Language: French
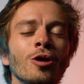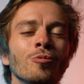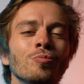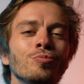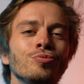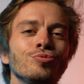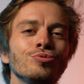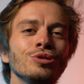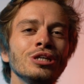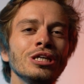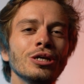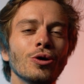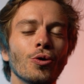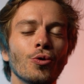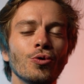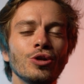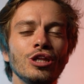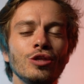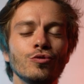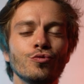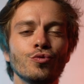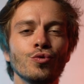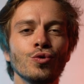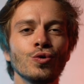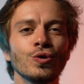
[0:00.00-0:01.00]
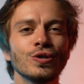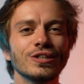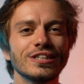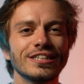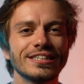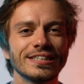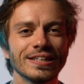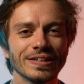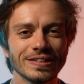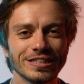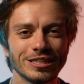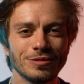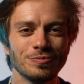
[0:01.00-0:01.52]
puis au niveau
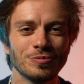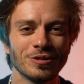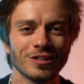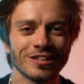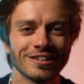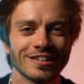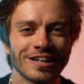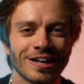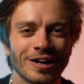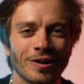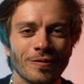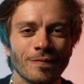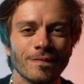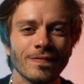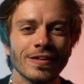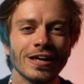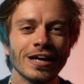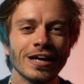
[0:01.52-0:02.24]
sentimental.